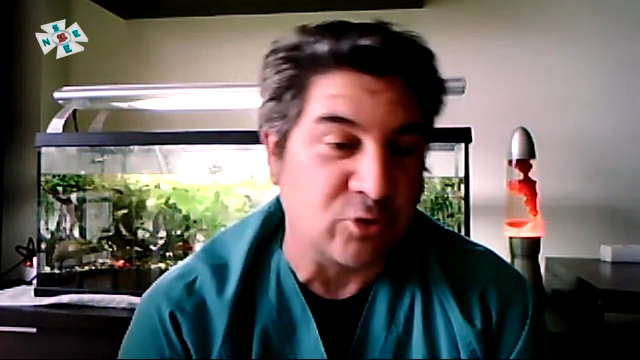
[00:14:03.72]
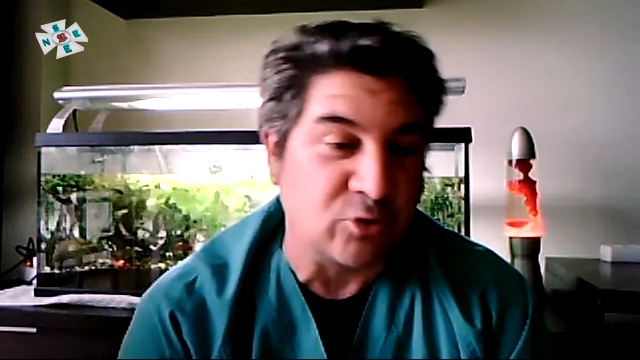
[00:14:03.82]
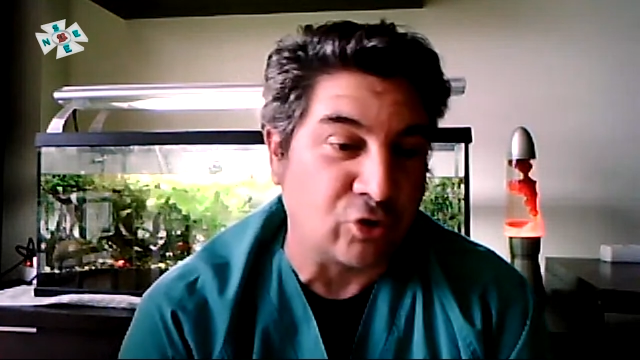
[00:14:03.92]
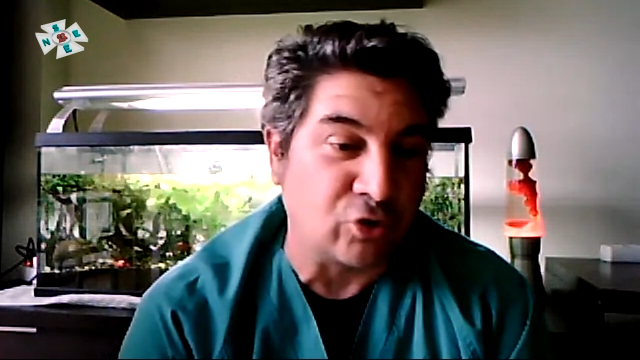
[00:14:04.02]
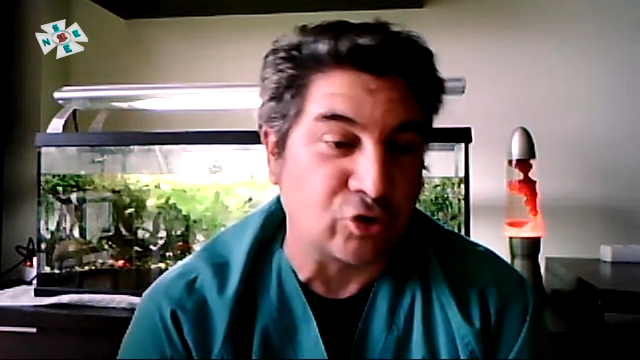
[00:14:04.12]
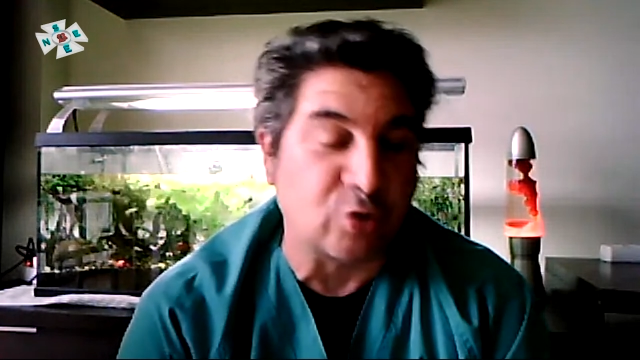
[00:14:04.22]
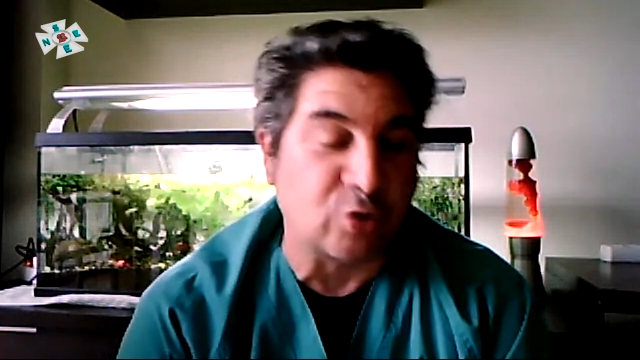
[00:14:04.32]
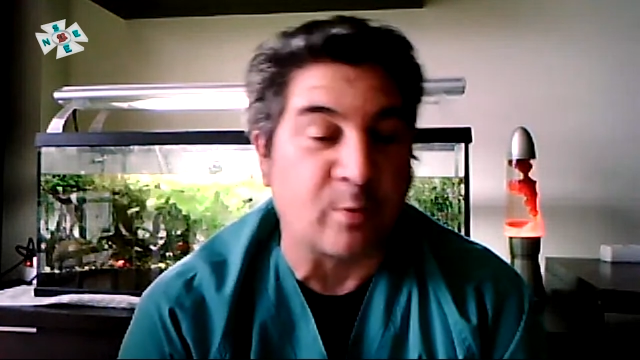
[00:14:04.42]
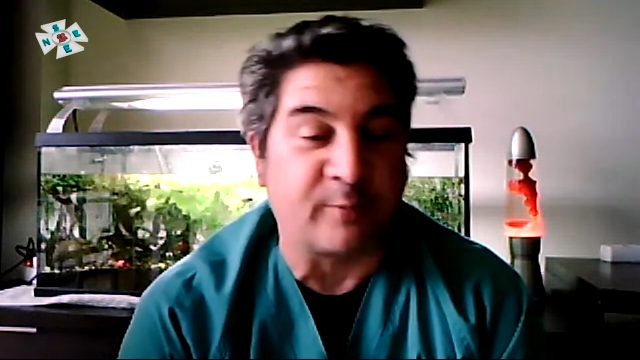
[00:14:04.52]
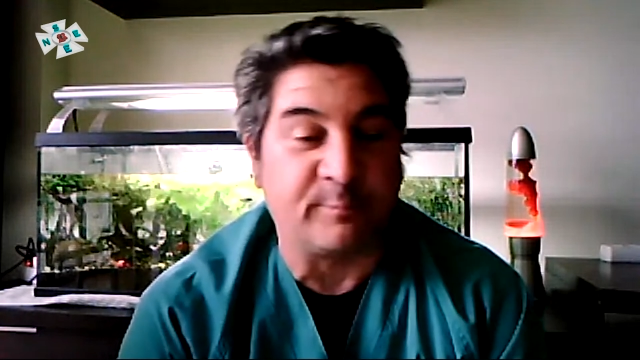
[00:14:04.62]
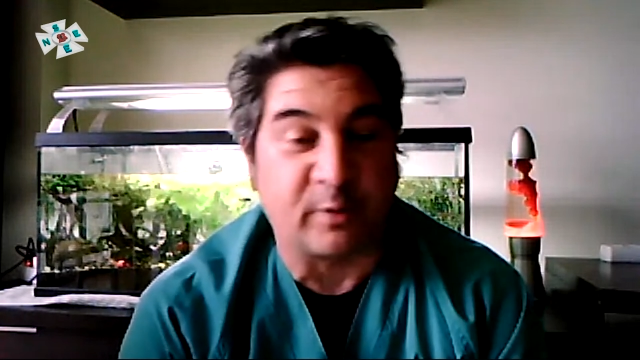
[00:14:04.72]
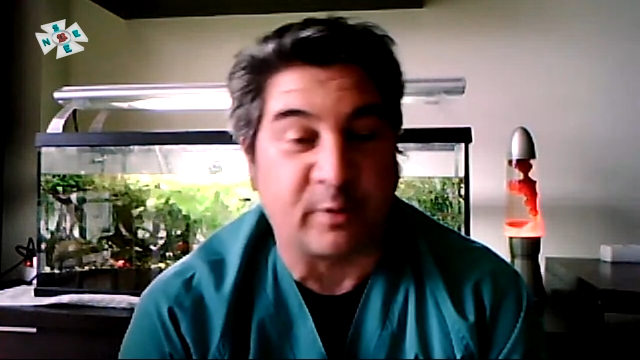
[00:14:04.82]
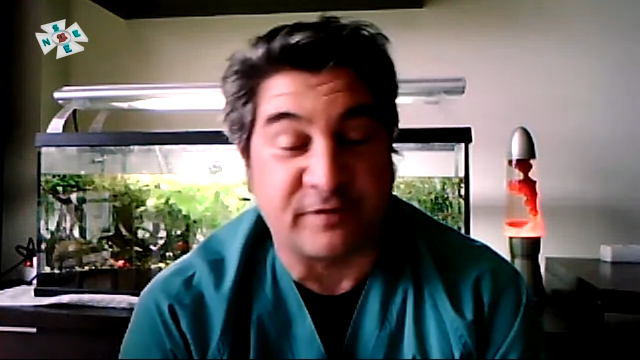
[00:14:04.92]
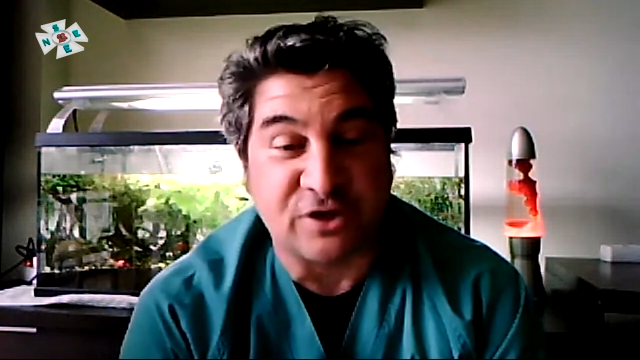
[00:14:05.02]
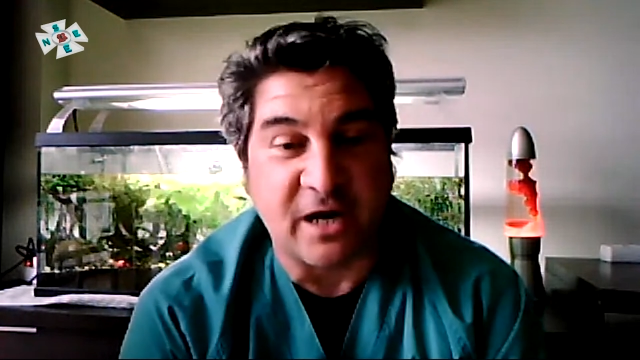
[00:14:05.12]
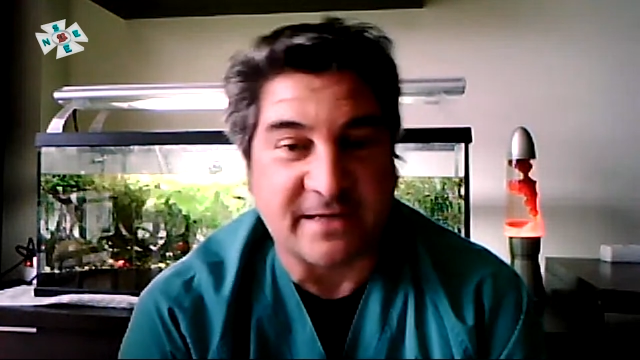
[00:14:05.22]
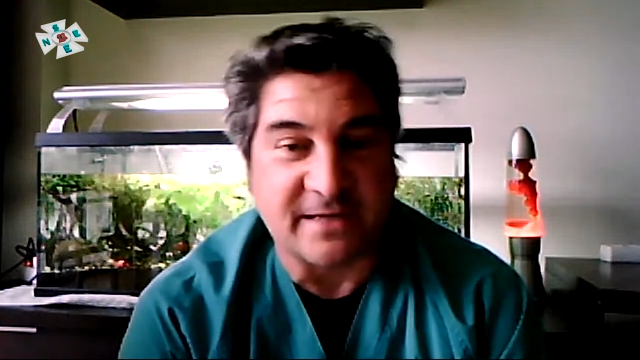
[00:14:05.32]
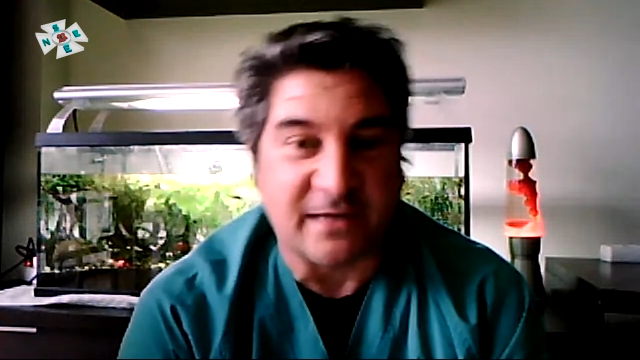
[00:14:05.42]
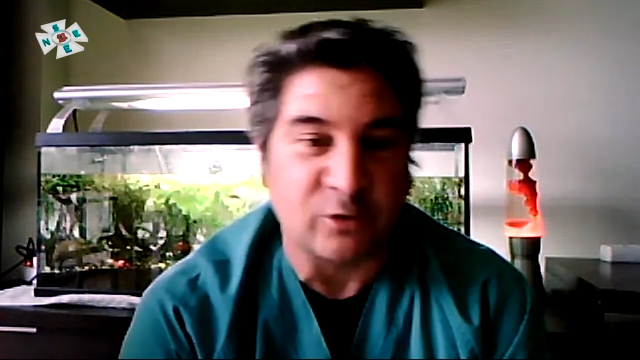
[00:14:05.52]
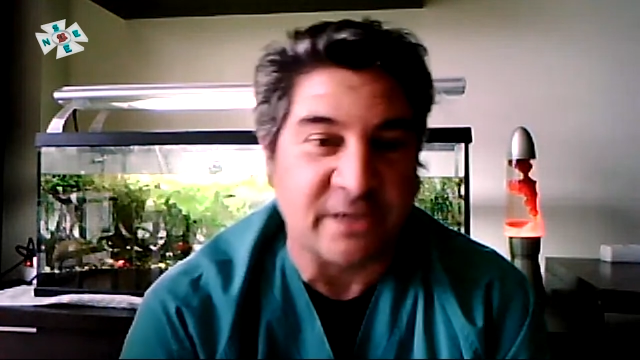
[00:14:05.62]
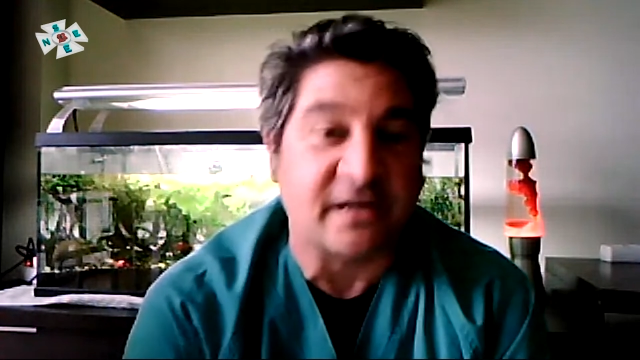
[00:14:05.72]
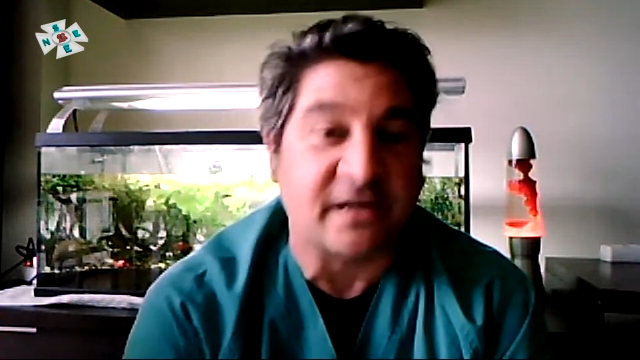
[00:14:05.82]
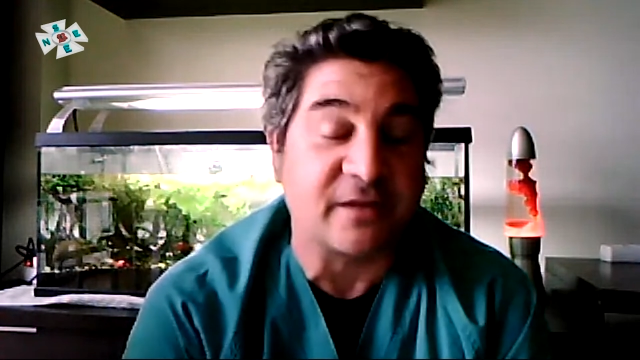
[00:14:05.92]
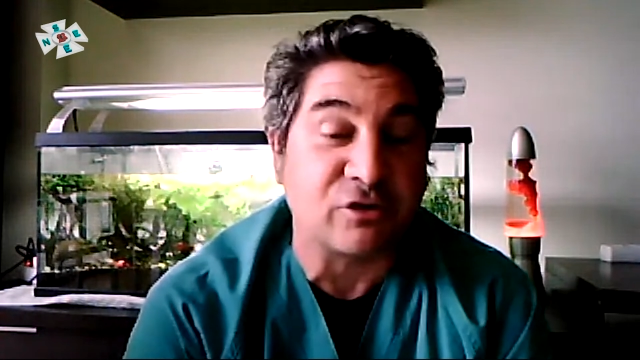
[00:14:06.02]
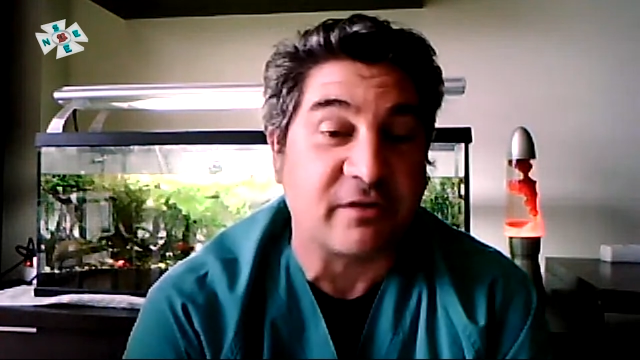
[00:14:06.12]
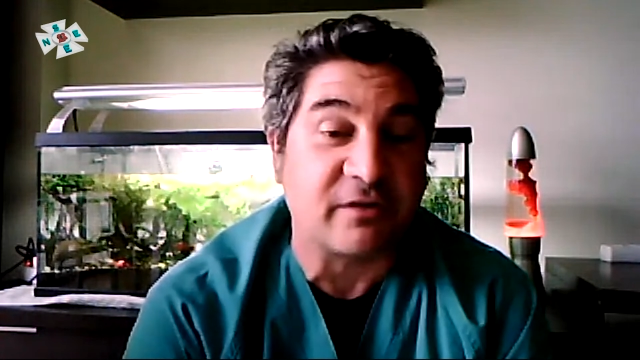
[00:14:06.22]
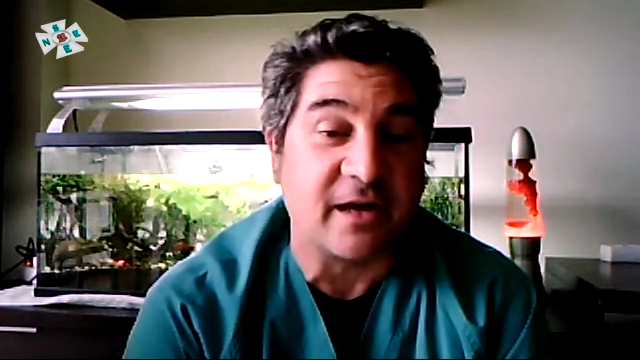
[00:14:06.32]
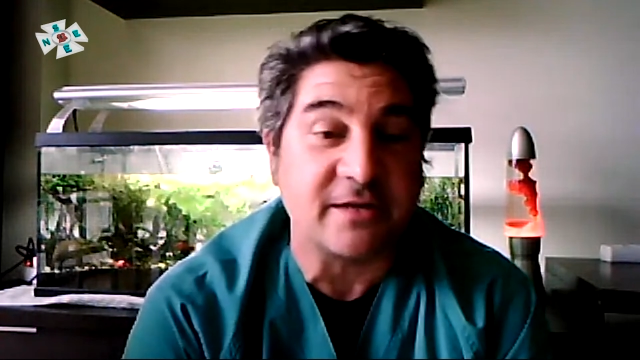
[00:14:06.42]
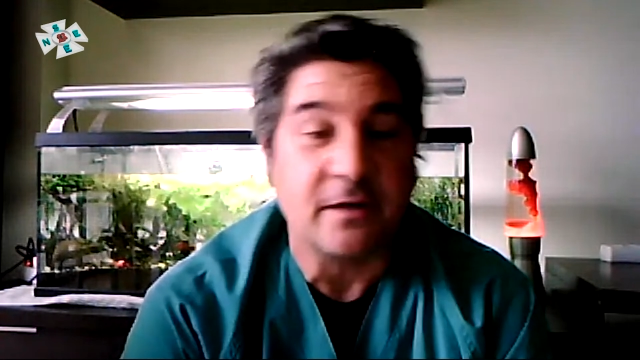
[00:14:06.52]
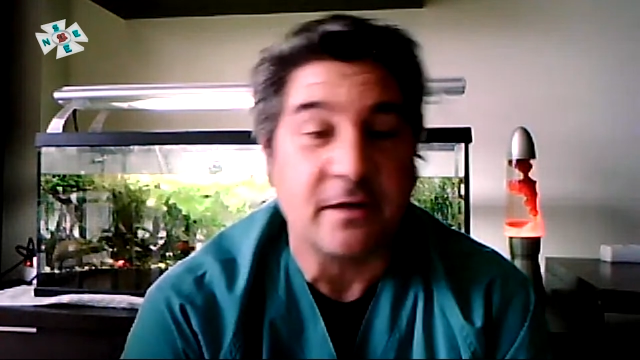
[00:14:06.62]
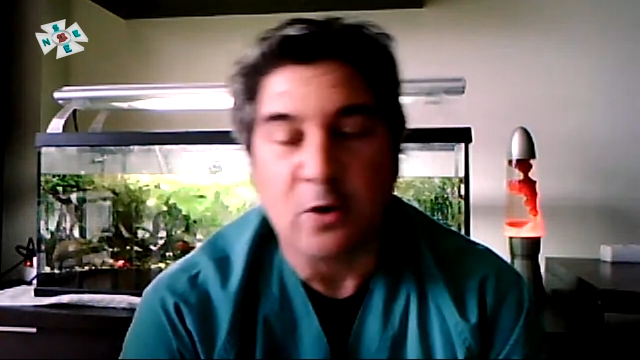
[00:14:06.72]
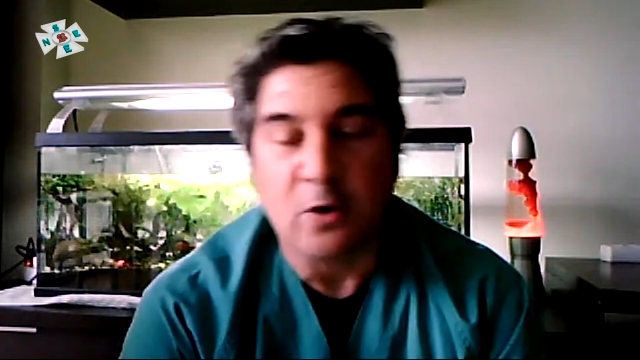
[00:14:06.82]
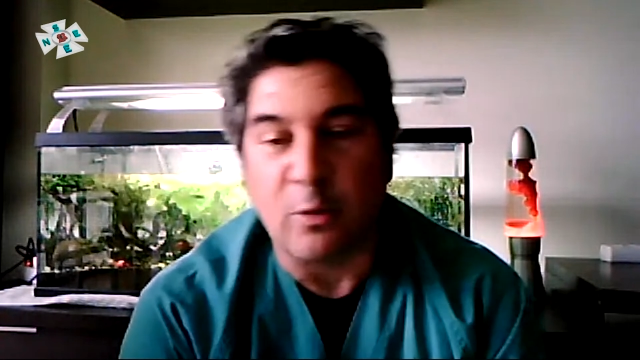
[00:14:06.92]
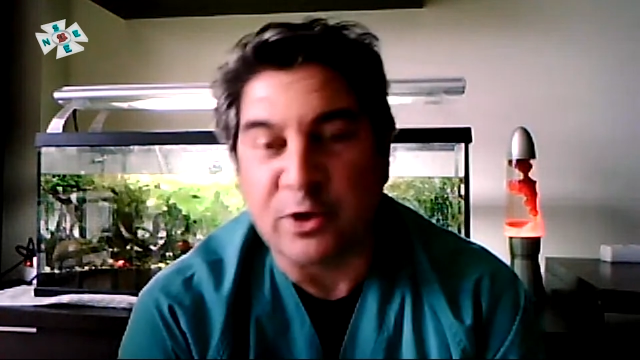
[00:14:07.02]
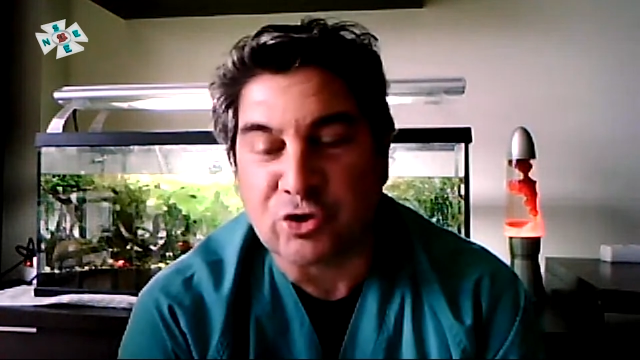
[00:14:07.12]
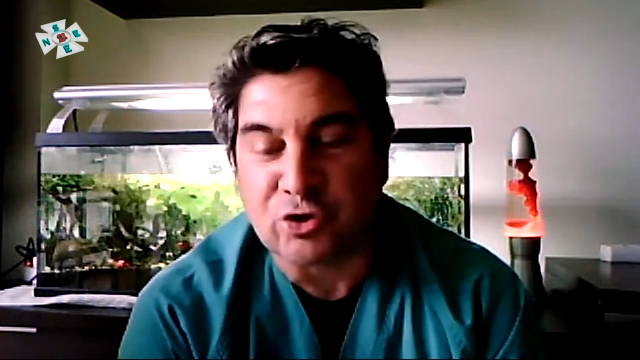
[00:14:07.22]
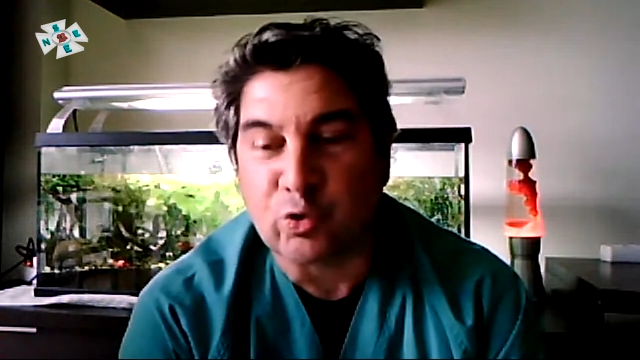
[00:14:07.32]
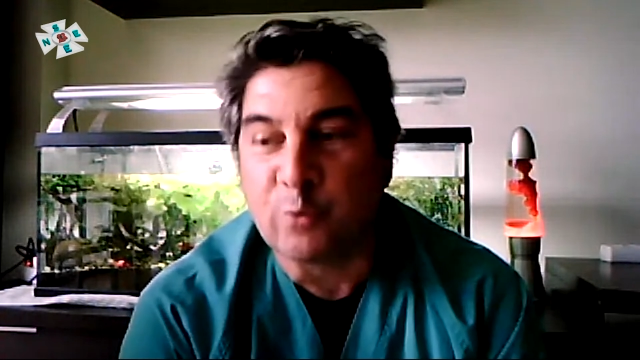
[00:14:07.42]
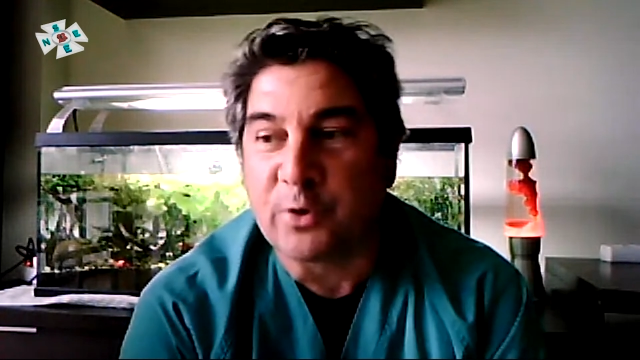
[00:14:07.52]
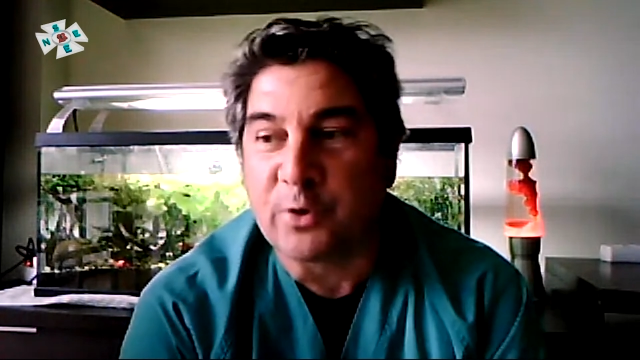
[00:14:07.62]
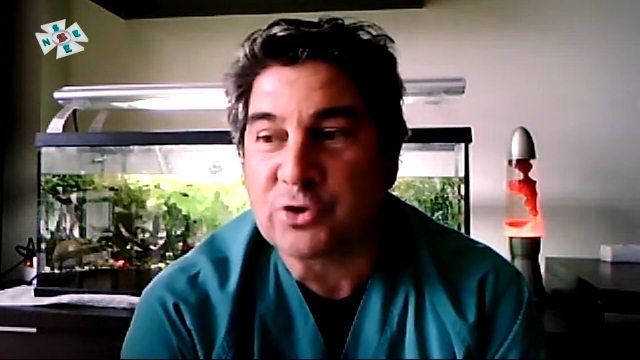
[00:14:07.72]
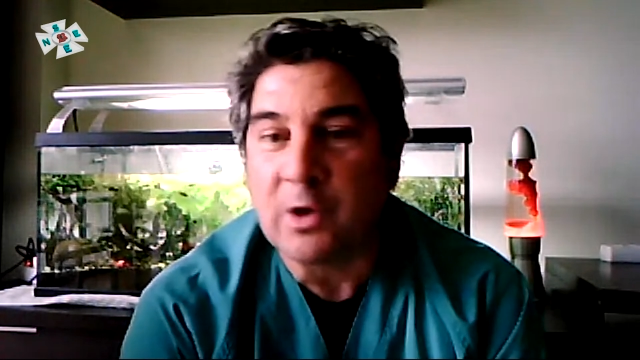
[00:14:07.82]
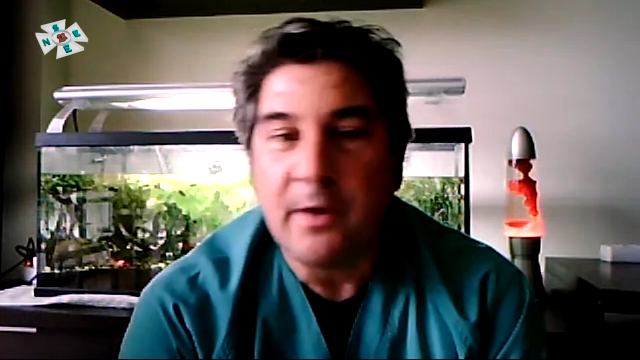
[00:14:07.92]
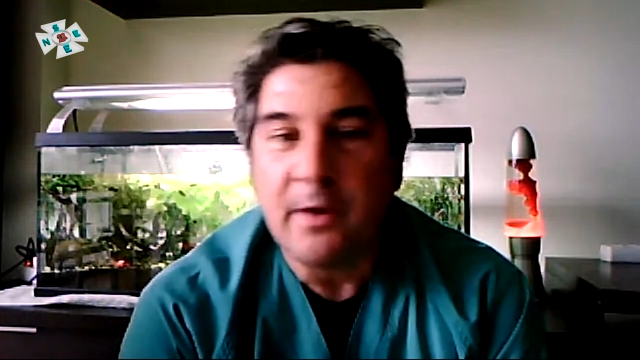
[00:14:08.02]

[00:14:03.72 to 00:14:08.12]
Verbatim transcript: luego nosotros como profesionales, tanto en esas redes sociales como en esos grupos